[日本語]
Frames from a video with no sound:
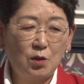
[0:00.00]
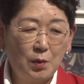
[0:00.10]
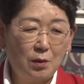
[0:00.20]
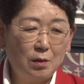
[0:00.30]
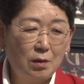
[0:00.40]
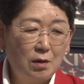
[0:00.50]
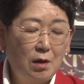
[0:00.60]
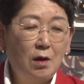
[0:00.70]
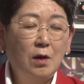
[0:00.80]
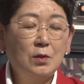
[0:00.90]
ども、
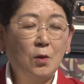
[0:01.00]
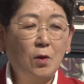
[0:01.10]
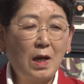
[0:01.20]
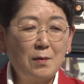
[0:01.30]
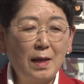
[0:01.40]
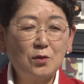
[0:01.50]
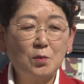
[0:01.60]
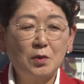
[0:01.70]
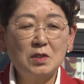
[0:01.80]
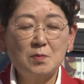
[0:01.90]
農家はと
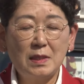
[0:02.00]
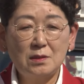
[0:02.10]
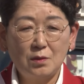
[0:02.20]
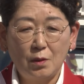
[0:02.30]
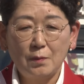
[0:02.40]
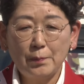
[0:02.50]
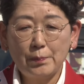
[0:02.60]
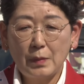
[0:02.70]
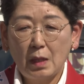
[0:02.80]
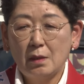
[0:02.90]
申しますと、
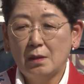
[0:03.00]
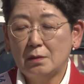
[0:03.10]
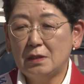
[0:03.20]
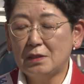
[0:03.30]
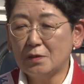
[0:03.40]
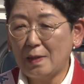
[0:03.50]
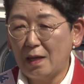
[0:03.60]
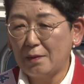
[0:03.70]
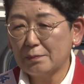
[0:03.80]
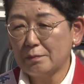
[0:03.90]
実
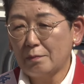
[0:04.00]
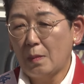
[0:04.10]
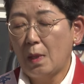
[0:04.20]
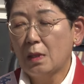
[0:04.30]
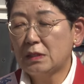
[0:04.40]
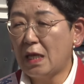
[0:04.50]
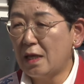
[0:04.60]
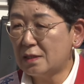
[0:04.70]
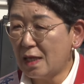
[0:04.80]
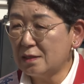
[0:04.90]
は
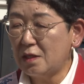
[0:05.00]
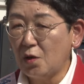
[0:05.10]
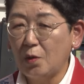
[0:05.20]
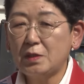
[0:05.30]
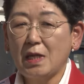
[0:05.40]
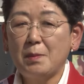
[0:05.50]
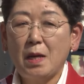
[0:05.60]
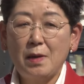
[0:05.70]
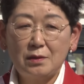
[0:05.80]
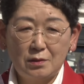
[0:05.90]
生産費を下
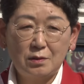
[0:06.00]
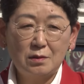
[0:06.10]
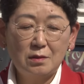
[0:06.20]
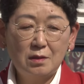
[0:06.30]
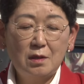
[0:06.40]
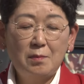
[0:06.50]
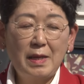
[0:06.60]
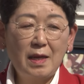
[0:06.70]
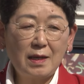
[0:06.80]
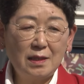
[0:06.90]
回る
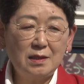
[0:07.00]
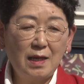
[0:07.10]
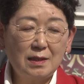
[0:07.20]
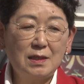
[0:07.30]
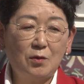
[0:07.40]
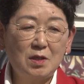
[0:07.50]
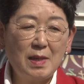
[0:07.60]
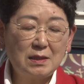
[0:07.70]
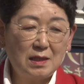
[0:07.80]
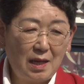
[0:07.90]
米価になっており
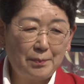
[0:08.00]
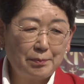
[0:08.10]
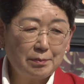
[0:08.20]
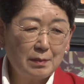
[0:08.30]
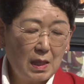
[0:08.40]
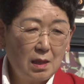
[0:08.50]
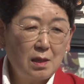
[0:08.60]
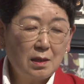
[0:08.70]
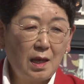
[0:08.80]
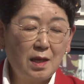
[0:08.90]
まして、
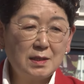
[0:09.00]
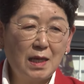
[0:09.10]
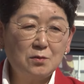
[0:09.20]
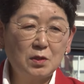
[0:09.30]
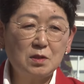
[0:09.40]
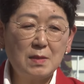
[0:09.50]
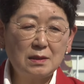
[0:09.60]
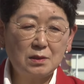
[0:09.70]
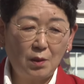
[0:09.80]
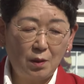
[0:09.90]
計算をしま
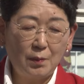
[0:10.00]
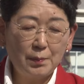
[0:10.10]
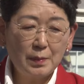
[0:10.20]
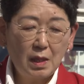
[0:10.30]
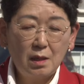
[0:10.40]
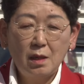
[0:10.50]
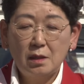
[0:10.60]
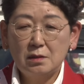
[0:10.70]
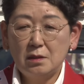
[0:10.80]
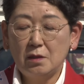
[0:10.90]
すと、
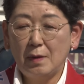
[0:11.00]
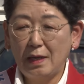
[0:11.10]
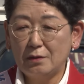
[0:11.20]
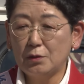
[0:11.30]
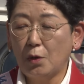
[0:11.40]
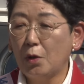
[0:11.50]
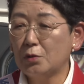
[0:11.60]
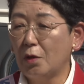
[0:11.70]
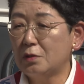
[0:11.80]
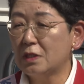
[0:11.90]
いわゆる労
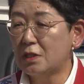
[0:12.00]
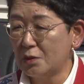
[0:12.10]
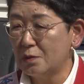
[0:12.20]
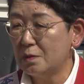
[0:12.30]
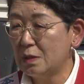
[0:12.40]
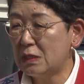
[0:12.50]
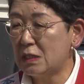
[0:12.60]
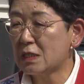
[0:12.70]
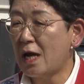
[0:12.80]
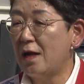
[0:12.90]
働時給いち
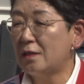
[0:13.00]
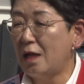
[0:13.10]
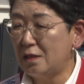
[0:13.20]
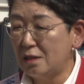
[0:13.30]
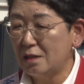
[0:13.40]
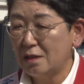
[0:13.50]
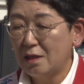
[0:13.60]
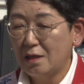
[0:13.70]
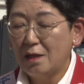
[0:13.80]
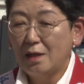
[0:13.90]
じかんあたり
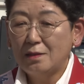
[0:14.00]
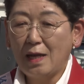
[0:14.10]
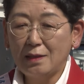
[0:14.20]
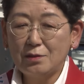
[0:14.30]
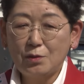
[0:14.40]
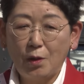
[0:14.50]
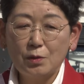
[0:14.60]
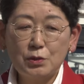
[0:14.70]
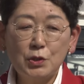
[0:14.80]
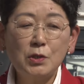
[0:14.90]
なんと
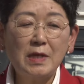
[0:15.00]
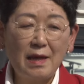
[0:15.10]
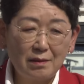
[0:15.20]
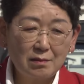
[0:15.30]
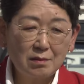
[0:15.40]
じゅうえん、